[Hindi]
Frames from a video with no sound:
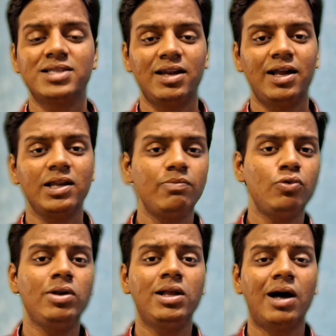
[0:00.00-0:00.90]
सलार की
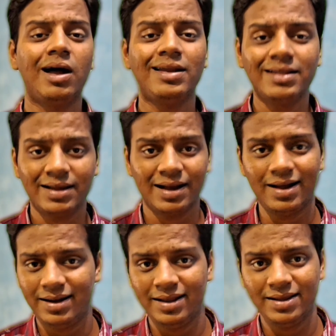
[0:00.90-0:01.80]
पूरी कहानी
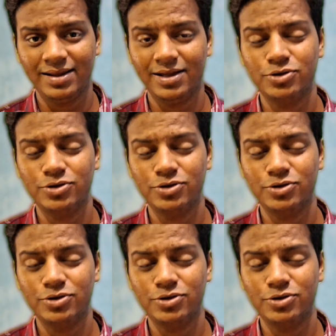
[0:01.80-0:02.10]
दिखाई नहीं गई है